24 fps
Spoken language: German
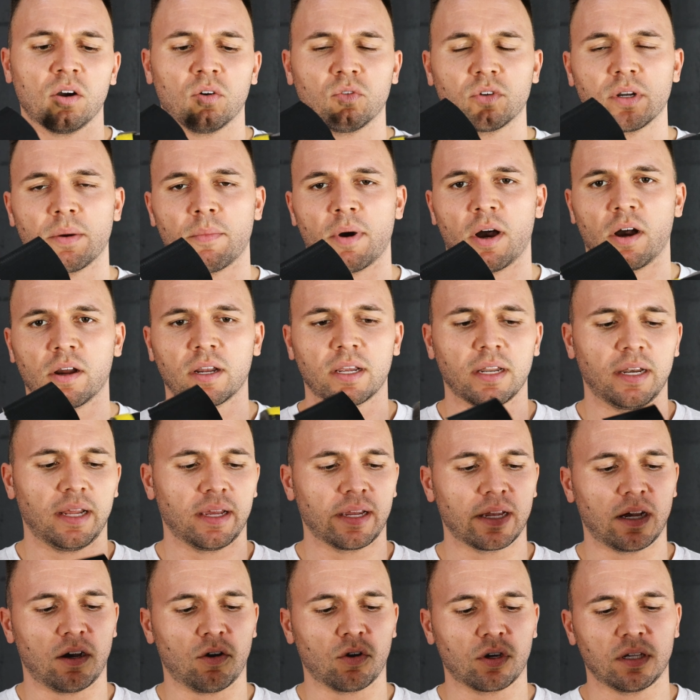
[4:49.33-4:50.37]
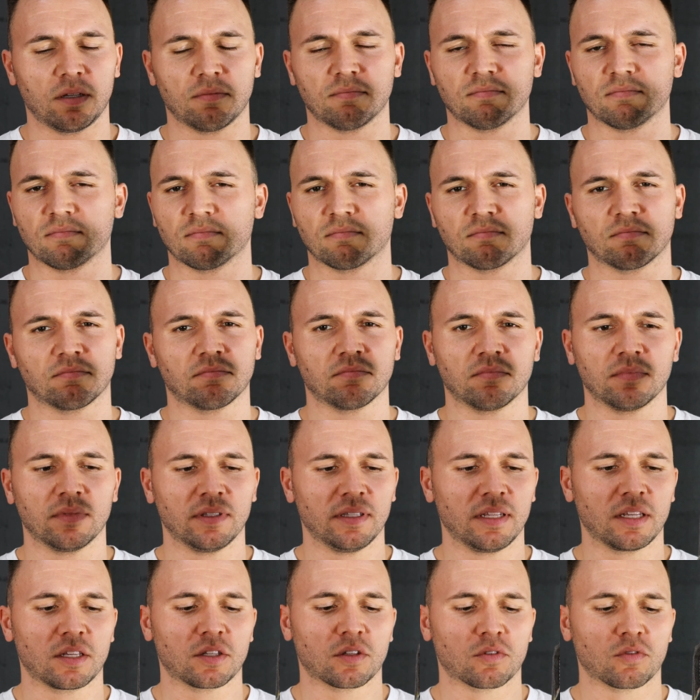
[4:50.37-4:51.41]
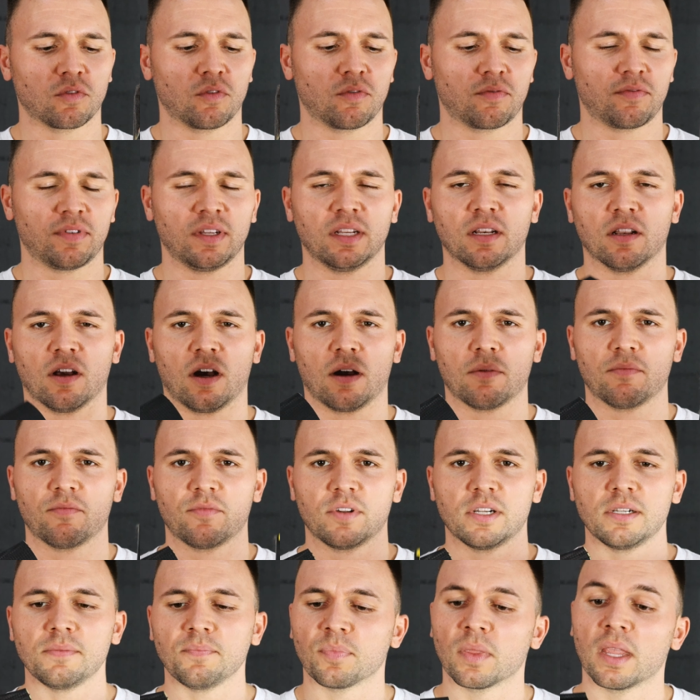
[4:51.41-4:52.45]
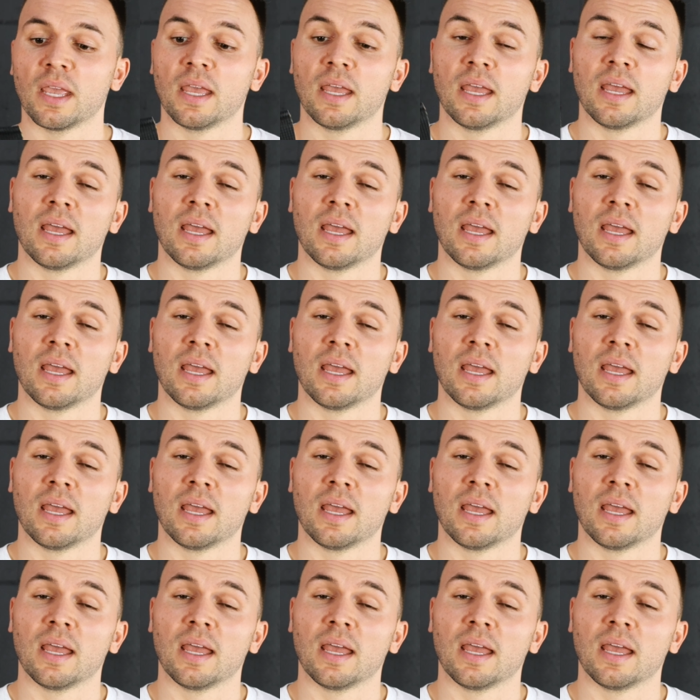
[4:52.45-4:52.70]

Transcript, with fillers: und am Handgelenk auch eben nicht so viel haben will.